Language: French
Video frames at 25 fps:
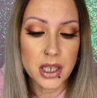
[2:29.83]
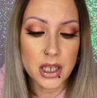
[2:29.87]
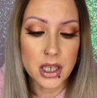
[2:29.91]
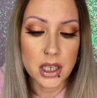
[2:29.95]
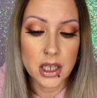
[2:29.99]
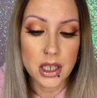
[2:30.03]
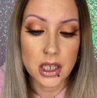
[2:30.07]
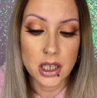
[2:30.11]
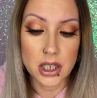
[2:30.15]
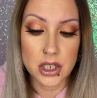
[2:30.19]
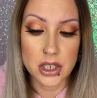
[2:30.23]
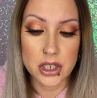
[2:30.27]

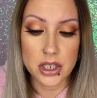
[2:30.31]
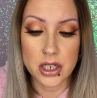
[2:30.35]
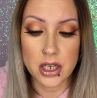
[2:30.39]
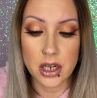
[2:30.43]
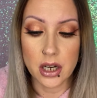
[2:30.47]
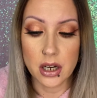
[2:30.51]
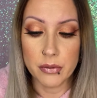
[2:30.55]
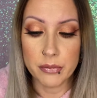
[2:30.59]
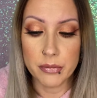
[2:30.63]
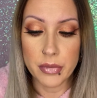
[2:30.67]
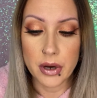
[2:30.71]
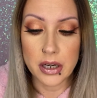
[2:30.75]
Quand j'ai
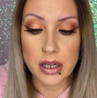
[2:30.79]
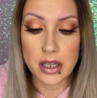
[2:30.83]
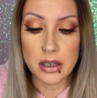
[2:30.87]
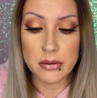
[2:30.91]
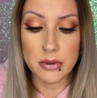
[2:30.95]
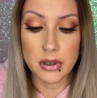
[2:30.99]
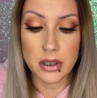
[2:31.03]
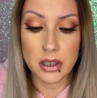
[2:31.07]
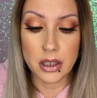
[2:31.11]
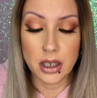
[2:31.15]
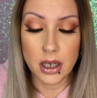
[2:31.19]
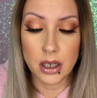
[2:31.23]
emballé
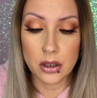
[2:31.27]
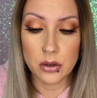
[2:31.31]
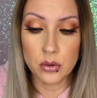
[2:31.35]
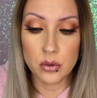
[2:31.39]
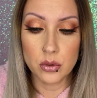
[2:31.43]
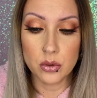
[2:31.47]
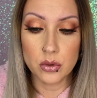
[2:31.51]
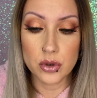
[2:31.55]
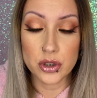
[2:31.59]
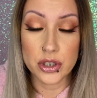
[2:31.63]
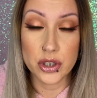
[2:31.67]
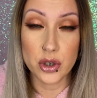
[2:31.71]
mes
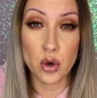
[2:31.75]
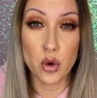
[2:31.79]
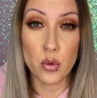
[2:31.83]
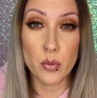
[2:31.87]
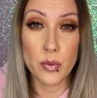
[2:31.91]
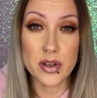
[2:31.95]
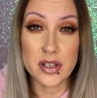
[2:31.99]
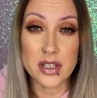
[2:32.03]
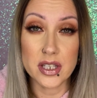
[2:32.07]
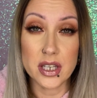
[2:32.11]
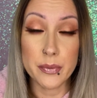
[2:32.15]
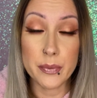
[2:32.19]
cadeaux, j'ai
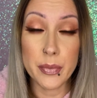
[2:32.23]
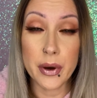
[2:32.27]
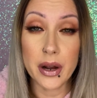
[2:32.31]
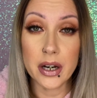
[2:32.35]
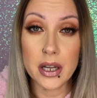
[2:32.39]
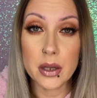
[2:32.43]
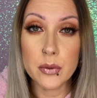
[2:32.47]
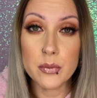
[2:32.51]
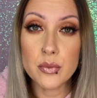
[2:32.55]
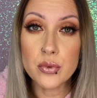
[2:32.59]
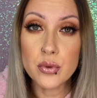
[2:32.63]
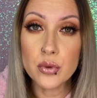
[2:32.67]
commencé par
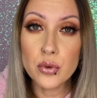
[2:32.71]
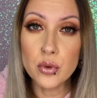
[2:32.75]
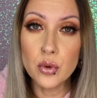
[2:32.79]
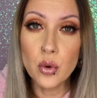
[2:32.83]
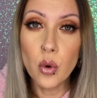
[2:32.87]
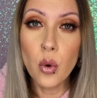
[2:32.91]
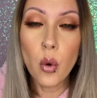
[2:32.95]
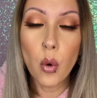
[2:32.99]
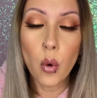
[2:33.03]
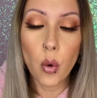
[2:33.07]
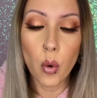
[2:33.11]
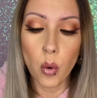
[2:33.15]
les plus
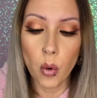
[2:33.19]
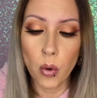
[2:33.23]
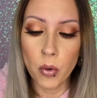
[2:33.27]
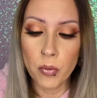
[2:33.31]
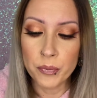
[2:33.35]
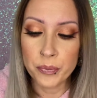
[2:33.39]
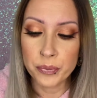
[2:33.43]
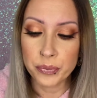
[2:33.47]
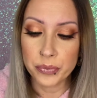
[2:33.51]
gros.